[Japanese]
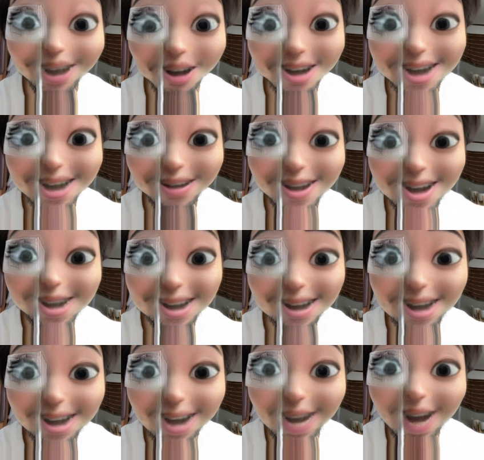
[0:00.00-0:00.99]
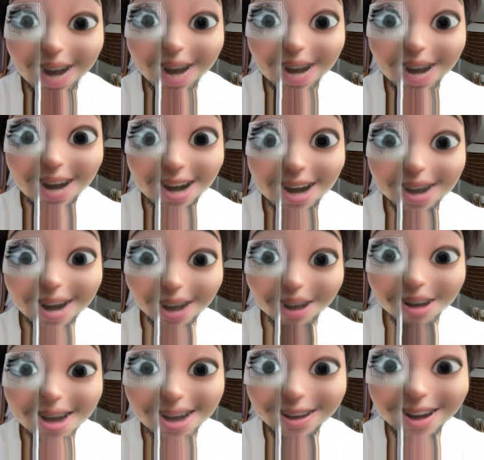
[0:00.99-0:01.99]
楽しみすぎて
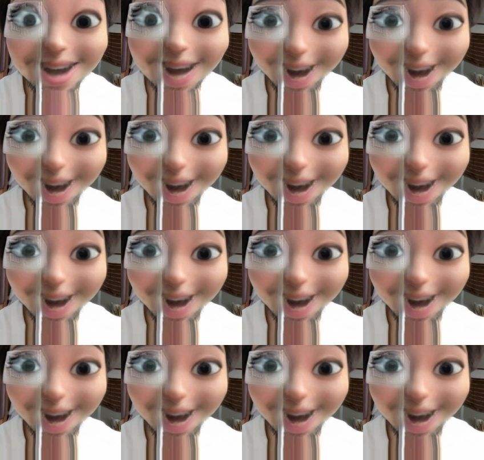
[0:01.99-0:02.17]
楽しみ